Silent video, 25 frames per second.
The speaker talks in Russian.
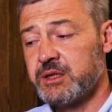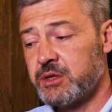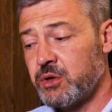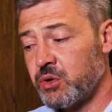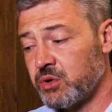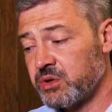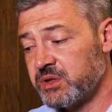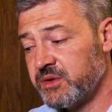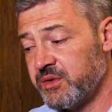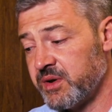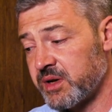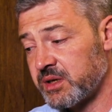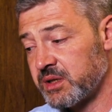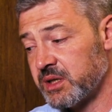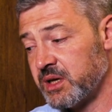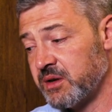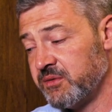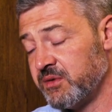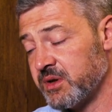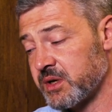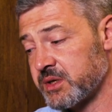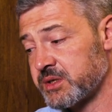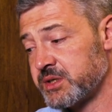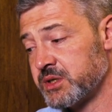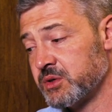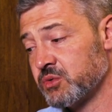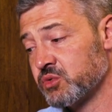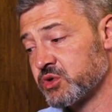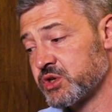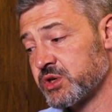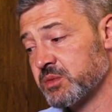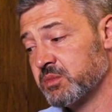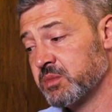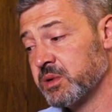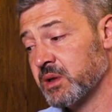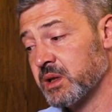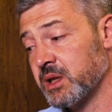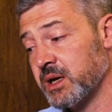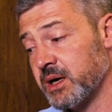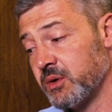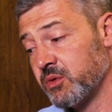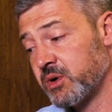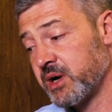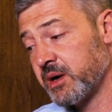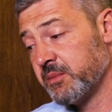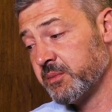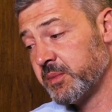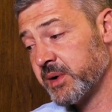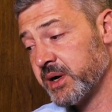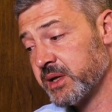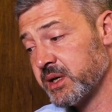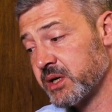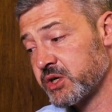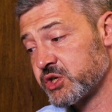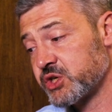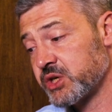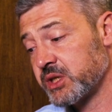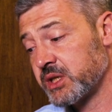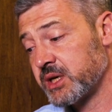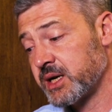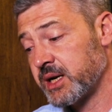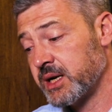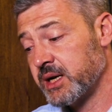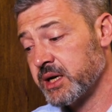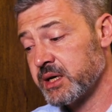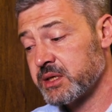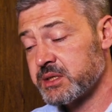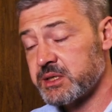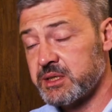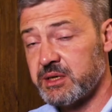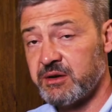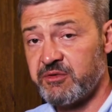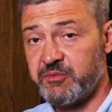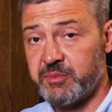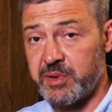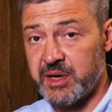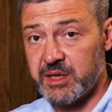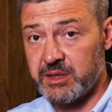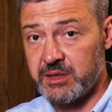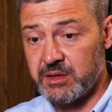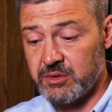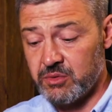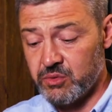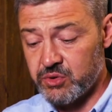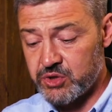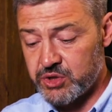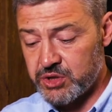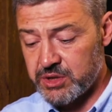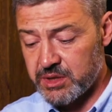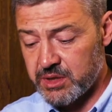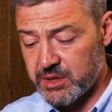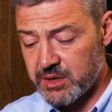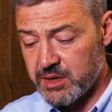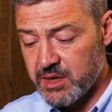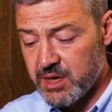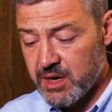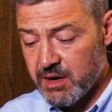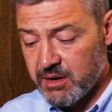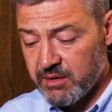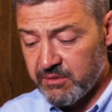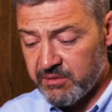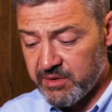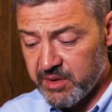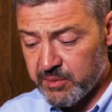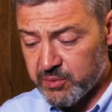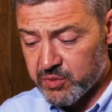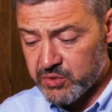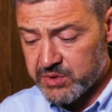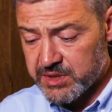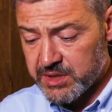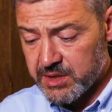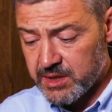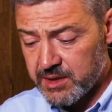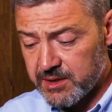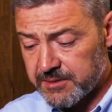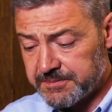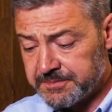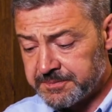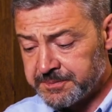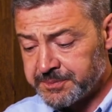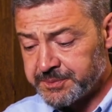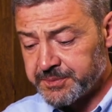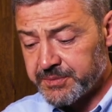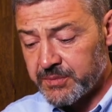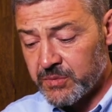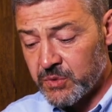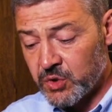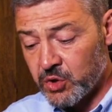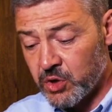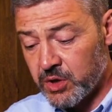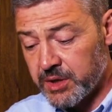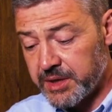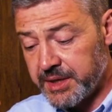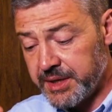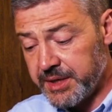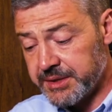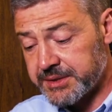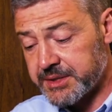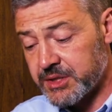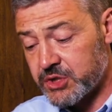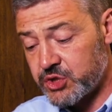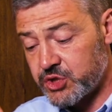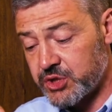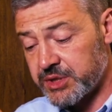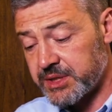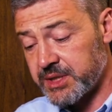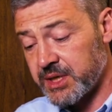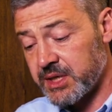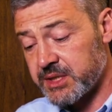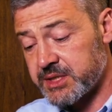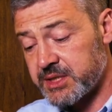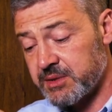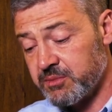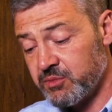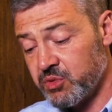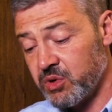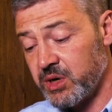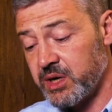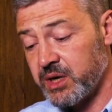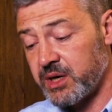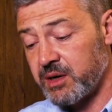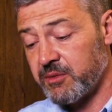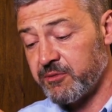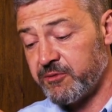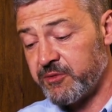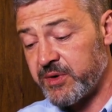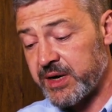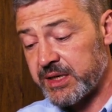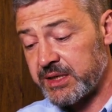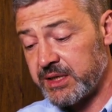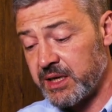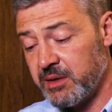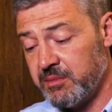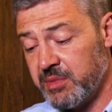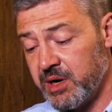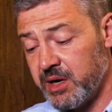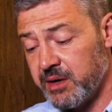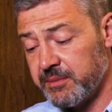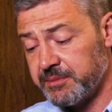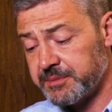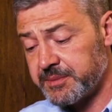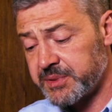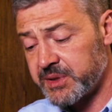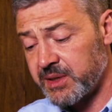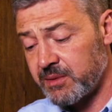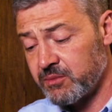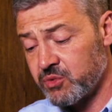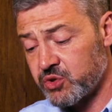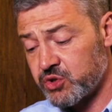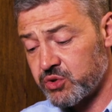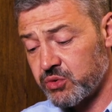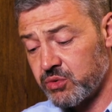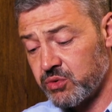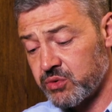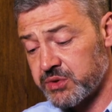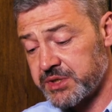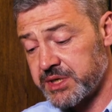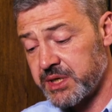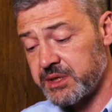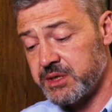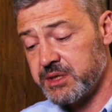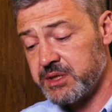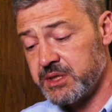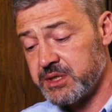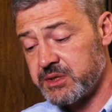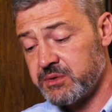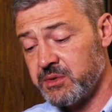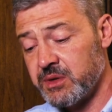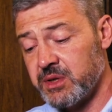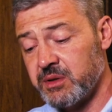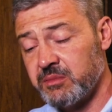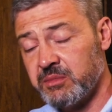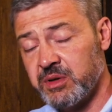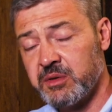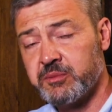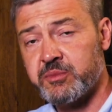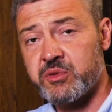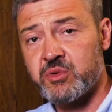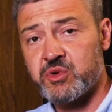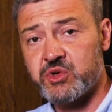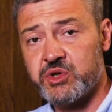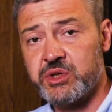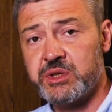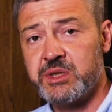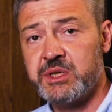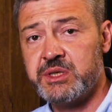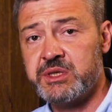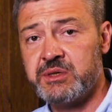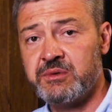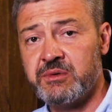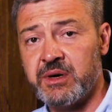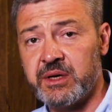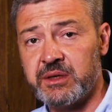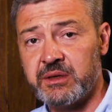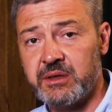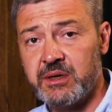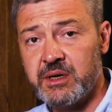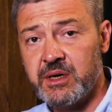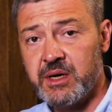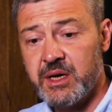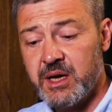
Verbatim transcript: Трехдверная версия уже была у компании Ашет Коллекция в предыдущих выпусках – но этот считался более комфортабельным, потому что у него сзади действительно был пружинный диван.